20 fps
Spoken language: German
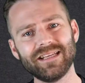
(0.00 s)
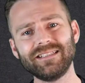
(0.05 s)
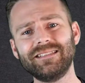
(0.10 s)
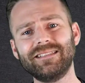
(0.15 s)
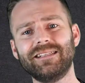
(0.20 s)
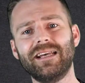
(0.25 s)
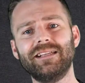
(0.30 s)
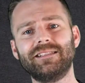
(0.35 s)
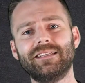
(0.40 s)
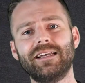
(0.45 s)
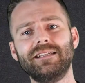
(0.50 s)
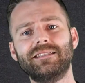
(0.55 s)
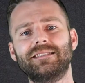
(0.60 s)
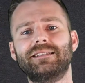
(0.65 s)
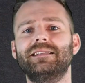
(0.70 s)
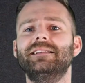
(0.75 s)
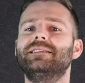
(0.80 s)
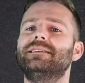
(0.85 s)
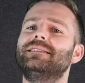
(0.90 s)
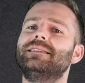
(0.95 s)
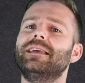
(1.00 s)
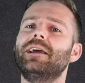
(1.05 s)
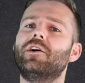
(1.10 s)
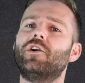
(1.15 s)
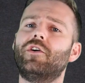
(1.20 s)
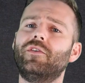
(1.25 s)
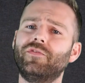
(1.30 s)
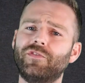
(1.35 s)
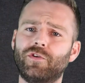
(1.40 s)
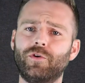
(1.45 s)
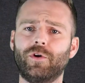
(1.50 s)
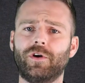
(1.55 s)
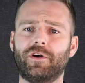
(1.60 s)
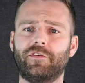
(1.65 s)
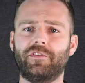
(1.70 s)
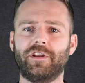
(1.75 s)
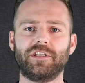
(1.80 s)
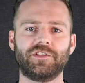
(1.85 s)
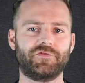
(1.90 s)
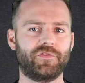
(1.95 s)
ist ein Satz, den ich sehr oft höre,
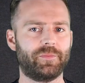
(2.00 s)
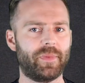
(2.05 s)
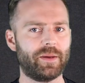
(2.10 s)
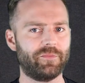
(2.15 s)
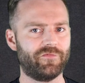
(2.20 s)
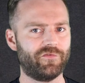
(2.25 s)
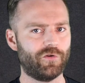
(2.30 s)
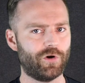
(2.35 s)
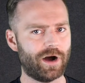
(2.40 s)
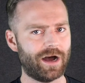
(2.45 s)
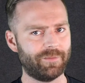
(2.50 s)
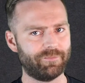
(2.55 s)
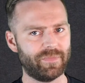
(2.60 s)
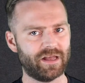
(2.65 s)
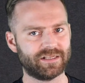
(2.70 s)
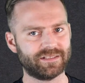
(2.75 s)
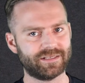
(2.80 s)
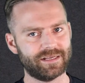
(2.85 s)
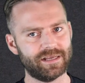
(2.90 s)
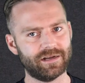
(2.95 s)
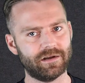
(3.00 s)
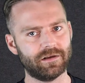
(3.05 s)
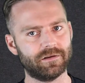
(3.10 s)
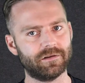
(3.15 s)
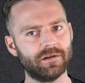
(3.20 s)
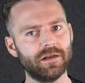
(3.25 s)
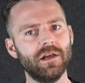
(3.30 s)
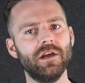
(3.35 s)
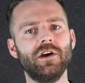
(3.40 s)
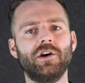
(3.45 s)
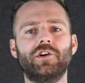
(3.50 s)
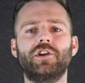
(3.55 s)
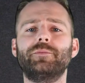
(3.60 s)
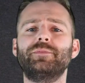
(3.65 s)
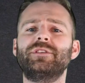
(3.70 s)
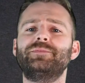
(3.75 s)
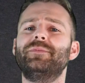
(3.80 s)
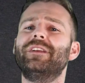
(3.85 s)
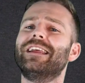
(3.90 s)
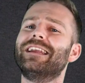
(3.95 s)
wenn ich von meinem Vorhaben erzähle. Und ob
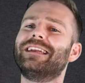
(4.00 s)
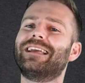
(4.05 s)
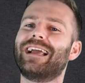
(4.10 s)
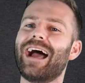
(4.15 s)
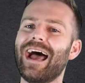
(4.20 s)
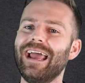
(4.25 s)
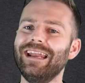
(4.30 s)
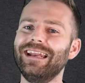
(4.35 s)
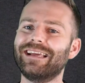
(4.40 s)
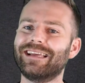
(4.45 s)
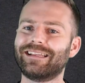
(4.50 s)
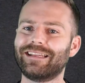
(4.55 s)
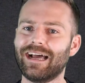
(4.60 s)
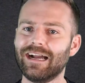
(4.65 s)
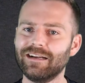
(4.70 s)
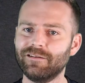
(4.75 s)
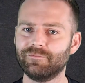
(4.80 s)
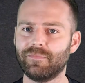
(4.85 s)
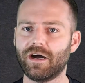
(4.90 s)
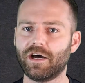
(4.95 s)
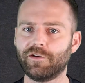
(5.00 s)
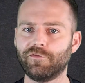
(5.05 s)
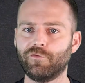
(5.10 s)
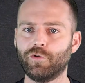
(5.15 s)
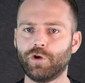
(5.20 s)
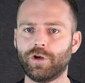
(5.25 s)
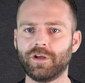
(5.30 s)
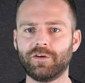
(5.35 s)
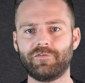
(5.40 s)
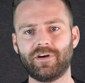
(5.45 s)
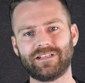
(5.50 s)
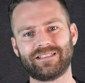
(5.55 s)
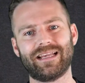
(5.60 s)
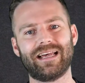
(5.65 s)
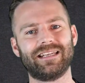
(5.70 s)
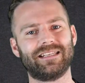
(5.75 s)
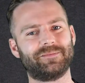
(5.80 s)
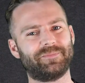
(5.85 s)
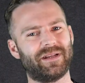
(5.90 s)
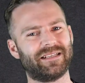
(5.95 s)
ich mir denn keine Gedanken machen würde, was
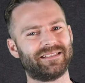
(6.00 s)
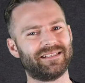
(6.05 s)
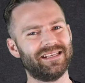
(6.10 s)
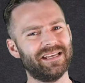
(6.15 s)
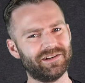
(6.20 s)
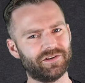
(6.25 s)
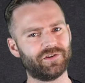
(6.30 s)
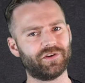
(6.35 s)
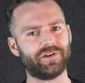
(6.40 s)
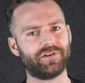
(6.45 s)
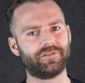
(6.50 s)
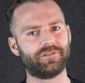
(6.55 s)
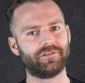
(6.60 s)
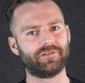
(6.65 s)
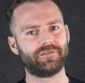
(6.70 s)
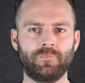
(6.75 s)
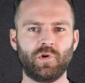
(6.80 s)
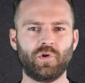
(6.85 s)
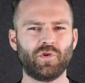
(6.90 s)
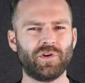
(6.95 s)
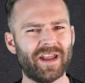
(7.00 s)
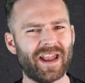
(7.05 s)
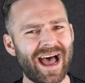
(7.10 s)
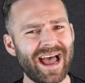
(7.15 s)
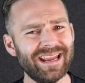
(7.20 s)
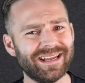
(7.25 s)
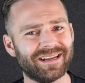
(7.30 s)
alles passieren könnte. Und nein,